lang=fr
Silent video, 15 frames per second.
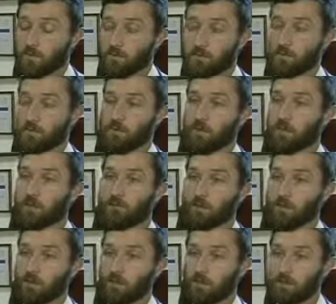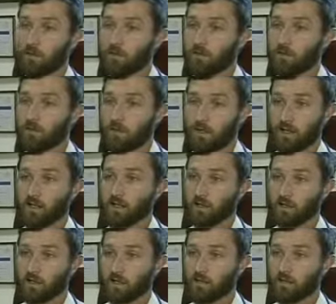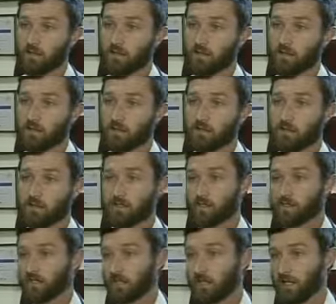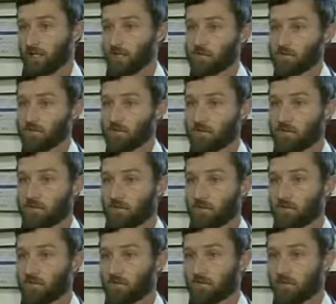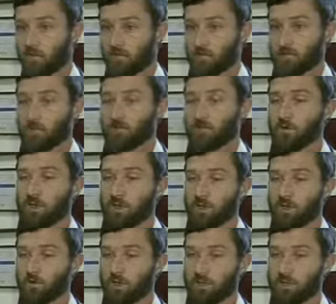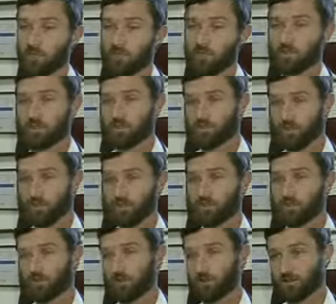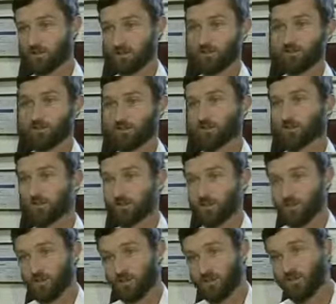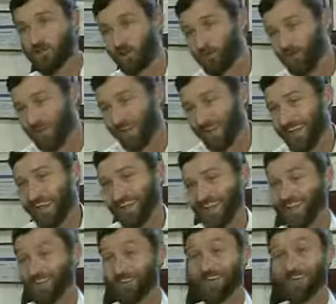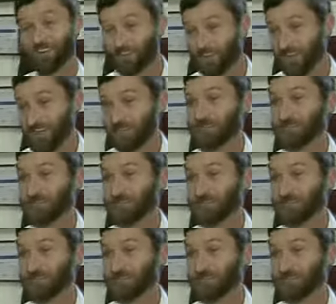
Le pire, c'est quand les patients n'osent pas me dire qu'ils ne prennent pas leurs médicaments. Ils les prennent quelques jours avant la consultation pour avoir l'air en meilleure forme. Mais oui, il y a des gens qui en sont là.